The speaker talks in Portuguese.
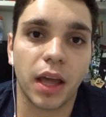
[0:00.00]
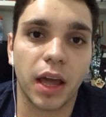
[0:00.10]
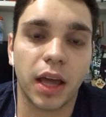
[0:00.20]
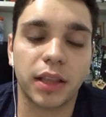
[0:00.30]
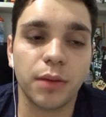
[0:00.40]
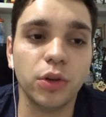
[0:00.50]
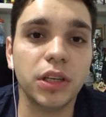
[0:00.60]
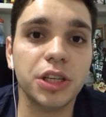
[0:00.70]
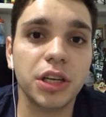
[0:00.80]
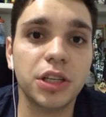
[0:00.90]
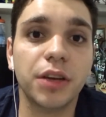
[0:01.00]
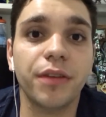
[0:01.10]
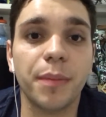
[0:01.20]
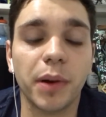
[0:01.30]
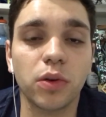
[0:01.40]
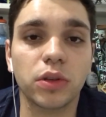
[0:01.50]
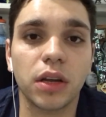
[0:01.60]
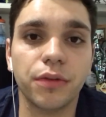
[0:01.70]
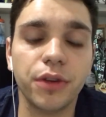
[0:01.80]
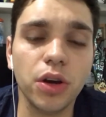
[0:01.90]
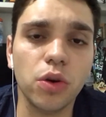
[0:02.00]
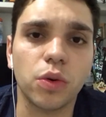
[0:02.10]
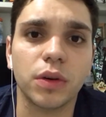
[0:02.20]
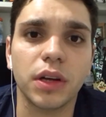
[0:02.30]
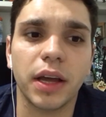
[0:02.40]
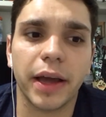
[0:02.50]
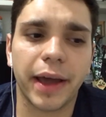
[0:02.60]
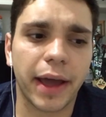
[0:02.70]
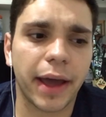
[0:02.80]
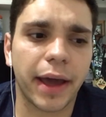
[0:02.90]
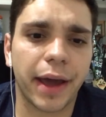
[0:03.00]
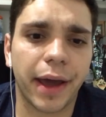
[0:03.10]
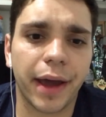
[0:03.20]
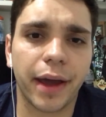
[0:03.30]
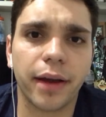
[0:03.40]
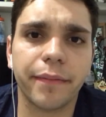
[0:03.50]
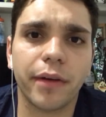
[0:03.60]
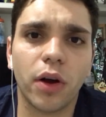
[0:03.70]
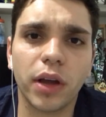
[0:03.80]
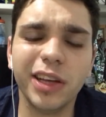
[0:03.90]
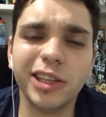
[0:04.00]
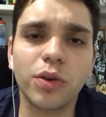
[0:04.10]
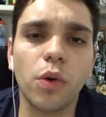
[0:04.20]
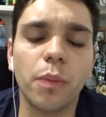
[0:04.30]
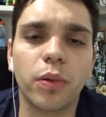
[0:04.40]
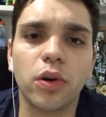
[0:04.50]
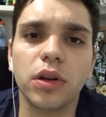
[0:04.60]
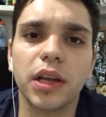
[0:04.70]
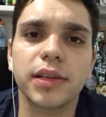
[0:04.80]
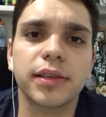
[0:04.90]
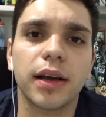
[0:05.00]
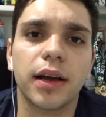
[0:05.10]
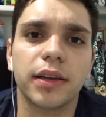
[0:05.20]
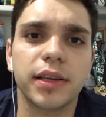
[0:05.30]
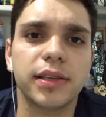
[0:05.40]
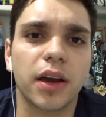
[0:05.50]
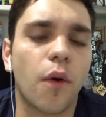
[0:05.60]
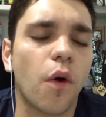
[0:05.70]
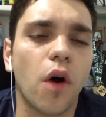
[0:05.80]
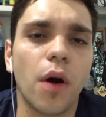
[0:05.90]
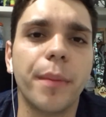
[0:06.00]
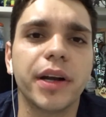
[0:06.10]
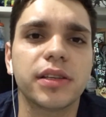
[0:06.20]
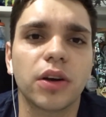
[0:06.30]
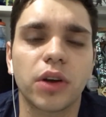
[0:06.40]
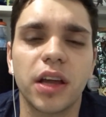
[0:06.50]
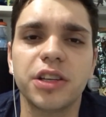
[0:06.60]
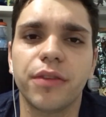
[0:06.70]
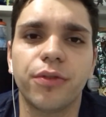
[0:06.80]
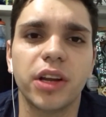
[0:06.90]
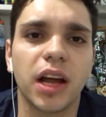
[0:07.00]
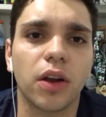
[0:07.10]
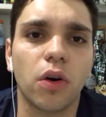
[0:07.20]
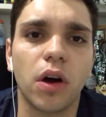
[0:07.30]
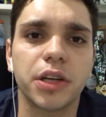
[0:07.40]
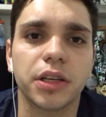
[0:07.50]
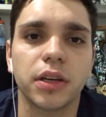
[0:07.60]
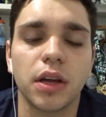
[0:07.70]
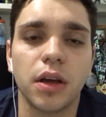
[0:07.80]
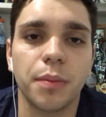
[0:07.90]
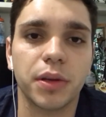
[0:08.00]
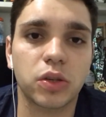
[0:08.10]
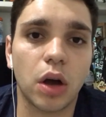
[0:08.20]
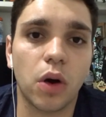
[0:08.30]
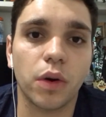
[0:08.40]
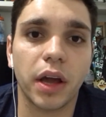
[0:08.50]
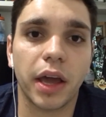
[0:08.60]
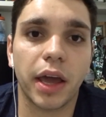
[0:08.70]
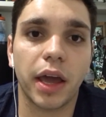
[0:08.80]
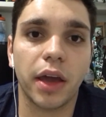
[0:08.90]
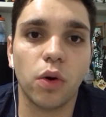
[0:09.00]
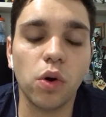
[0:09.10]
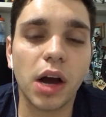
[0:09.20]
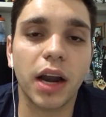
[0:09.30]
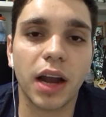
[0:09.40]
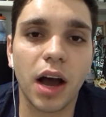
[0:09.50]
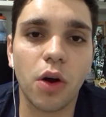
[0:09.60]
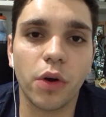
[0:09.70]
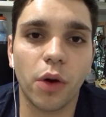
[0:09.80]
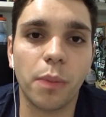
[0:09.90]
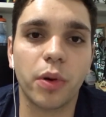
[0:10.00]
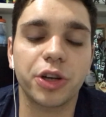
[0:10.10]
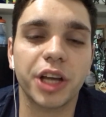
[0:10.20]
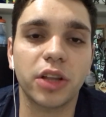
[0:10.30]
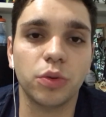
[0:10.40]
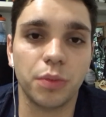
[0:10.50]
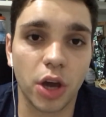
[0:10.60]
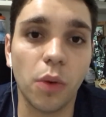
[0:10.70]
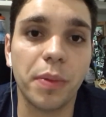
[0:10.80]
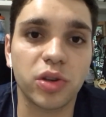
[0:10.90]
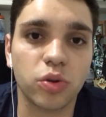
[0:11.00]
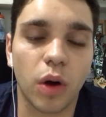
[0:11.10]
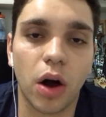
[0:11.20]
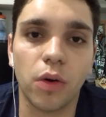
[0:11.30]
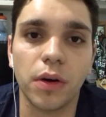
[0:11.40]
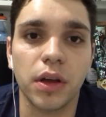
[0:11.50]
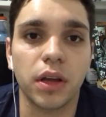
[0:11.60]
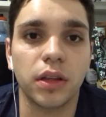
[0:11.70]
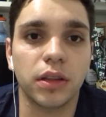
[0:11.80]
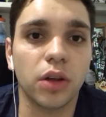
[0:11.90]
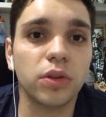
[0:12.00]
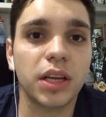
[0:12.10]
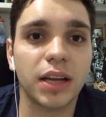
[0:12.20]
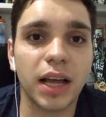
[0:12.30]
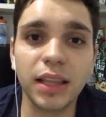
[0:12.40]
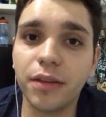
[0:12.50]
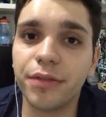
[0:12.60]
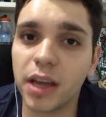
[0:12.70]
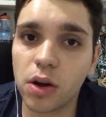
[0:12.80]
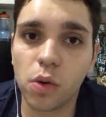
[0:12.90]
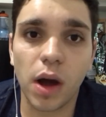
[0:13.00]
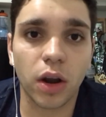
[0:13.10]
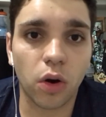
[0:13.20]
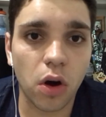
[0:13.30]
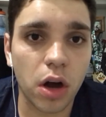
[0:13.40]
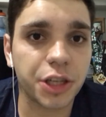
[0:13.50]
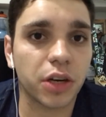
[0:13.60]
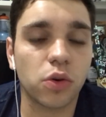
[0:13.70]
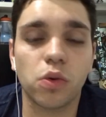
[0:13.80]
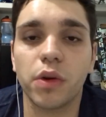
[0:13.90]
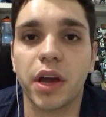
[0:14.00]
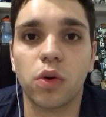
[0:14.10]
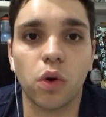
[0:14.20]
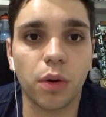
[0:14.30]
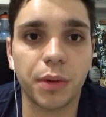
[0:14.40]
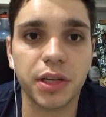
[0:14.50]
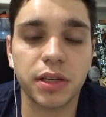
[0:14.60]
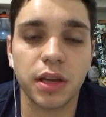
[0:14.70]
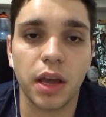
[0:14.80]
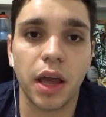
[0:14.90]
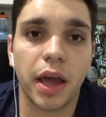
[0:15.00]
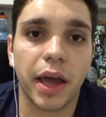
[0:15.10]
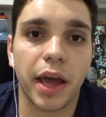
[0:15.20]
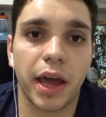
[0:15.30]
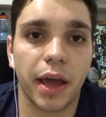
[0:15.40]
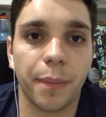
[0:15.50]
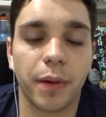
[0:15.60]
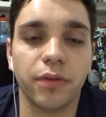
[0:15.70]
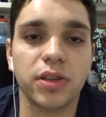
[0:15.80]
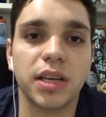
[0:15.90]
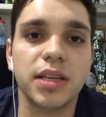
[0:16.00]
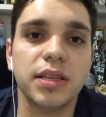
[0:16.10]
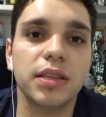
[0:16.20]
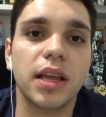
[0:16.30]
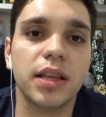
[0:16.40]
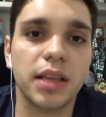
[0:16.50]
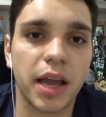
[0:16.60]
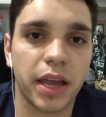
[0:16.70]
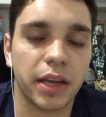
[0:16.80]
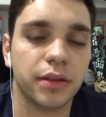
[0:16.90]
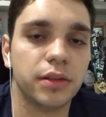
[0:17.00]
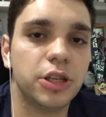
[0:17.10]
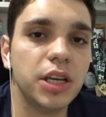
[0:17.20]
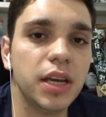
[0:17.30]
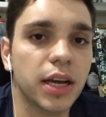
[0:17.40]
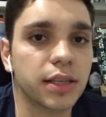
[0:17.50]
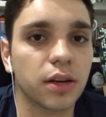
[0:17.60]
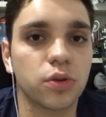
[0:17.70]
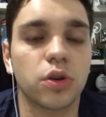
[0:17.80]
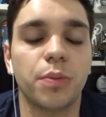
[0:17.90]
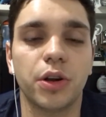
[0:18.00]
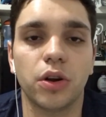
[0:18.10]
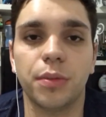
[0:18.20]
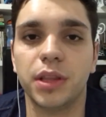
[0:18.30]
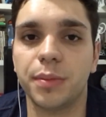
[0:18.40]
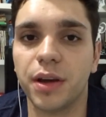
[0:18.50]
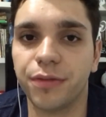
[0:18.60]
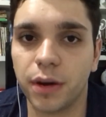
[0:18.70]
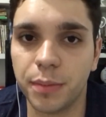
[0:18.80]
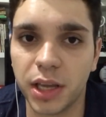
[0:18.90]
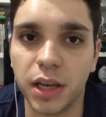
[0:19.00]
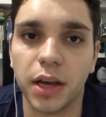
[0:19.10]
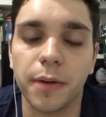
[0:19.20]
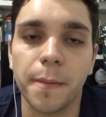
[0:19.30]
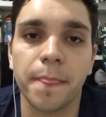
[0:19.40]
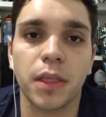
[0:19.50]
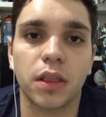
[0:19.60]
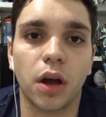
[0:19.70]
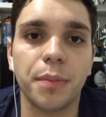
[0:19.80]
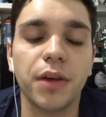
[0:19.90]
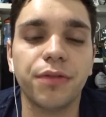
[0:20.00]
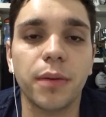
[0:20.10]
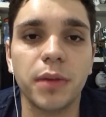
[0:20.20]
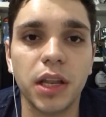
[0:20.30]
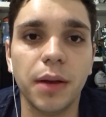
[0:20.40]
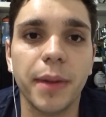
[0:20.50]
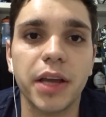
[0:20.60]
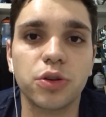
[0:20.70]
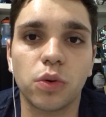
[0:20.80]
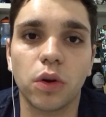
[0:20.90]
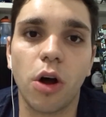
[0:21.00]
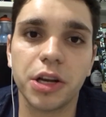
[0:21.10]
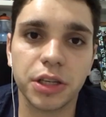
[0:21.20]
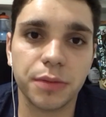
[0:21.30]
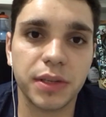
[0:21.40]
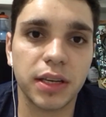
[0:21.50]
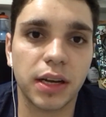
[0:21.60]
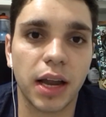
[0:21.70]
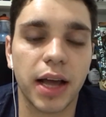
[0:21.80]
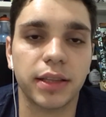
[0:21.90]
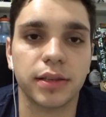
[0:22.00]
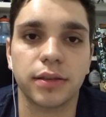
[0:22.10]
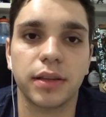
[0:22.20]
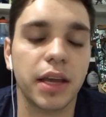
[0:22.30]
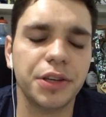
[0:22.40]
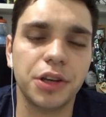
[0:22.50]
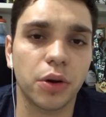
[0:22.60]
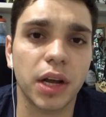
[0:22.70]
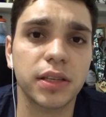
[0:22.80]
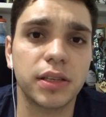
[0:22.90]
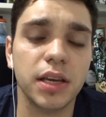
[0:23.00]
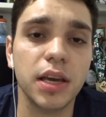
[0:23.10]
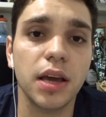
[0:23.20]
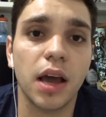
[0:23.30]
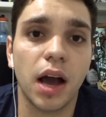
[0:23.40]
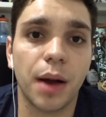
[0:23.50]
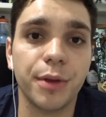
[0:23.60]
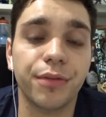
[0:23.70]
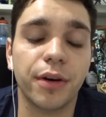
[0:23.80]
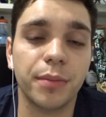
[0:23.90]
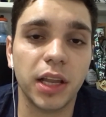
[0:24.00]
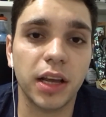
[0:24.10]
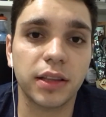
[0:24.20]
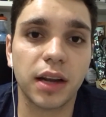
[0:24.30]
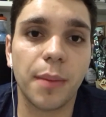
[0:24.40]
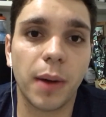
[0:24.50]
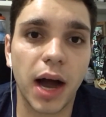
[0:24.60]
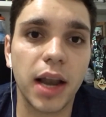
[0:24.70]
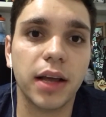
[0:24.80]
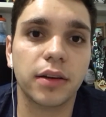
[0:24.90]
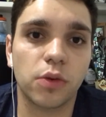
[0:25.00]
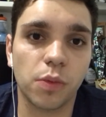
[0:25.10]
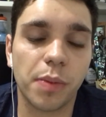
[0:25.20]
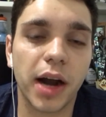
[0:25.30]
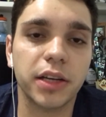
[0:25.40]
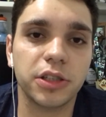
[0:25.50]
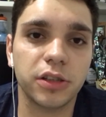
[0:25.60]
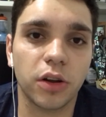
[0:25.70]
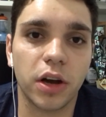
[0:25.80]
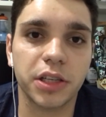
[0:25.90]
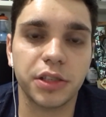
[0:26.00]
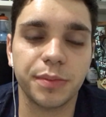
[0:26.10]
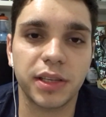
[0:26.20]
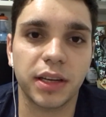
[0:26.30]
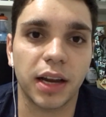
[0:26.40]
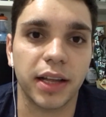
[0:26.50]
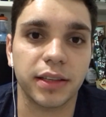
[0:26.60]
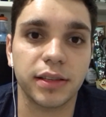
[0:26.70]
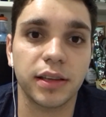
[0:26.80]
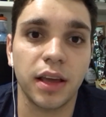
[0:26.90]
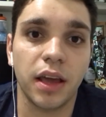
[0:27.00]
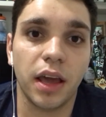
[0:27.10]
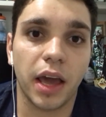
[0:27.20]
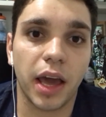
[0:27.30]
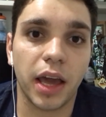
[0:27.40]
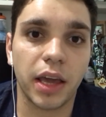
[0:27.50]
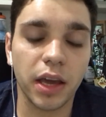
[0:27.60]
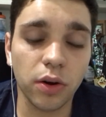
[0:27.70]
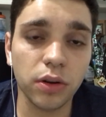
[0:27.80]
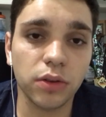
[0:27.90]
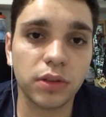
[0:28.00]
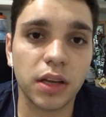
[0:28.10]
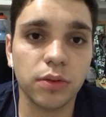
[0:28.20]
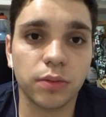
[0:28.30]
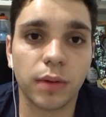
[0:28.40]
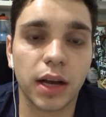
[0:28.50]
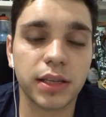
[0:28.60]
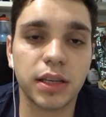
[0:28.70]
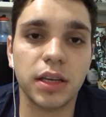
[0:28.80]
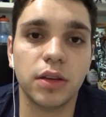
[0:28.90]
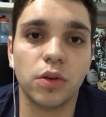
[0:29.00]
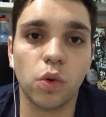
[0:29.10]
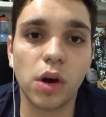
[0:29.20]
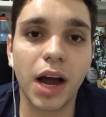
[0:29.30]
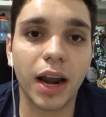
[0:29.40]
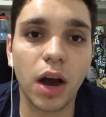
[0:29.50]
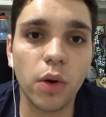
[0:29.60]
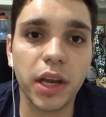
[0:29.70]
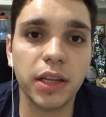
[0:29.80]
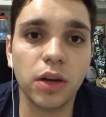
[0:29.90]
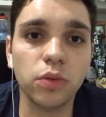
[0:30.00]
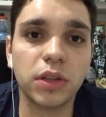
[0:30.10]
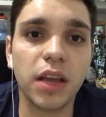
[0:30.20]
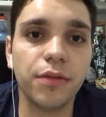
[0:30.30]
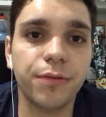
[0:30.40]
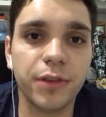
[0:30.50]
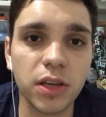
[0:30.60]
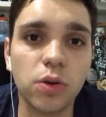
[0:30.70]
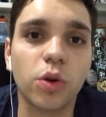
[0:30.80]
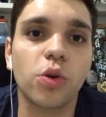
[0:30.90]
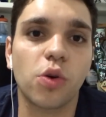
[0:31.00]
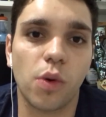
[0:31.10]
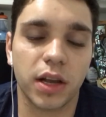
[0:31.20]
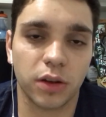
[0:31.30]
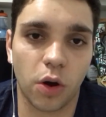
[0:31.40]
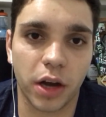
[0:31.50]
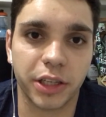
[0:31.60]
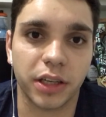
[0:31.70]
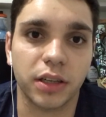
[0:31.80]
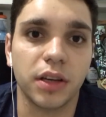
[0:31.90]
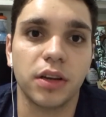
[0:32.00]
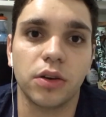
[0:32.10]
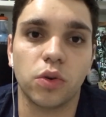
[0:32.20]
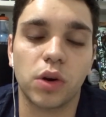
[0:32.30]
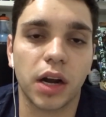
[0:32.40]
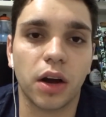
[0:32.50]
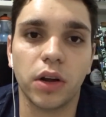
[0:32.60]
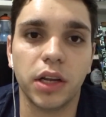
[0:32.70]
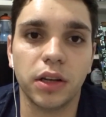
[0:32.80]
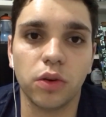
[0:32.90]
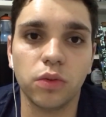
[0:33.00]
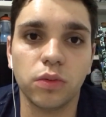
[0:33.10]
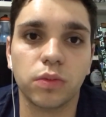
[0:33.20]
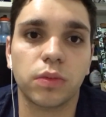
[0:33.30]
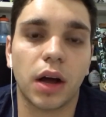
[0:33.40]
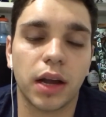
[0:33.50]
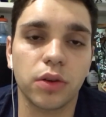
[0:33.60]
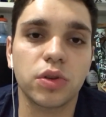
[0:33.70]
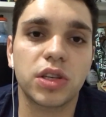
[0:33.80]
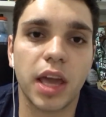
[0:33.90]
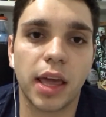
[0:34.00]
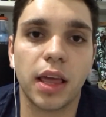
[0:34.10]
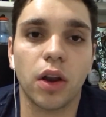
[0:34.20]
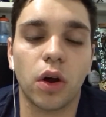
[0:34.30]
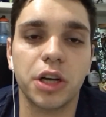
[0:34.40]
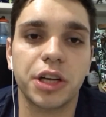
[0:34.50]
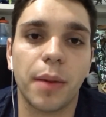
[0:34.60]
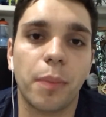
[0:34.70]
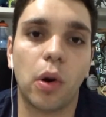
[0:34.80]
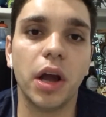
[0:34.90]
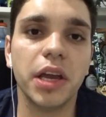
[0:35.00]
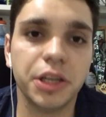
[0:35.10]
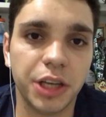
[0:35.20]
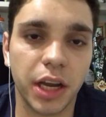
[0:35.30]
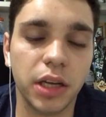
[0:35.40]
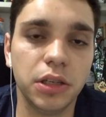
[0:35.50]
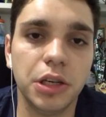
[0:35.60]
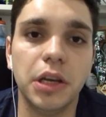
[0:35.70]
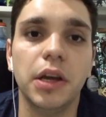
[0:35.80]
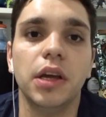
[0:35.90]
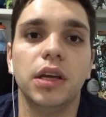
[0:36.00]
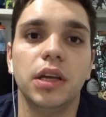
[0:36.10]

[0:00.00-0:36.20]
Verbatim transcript: É, tem muita gente que vem perguntando, viu? É, Alguém já comprou nessa nesse e-commerce? Alguém já foi na loja? Pessoal, é, o canal é um projeto meu pessoal, não tem nada a ver com a loja ou com e-commerce. É, Para vocês entenderem, Dias é o sobrenome da minha família. Então a minha família mexe com loja de bicicletas. Desde que eu nasci, a minha família trabalha com parte de loja de bicicletas. É, eu não tenho, assim, o canal ele não tem vínculo com a loja. O canal ele não, a não ser que a loja apoie a gente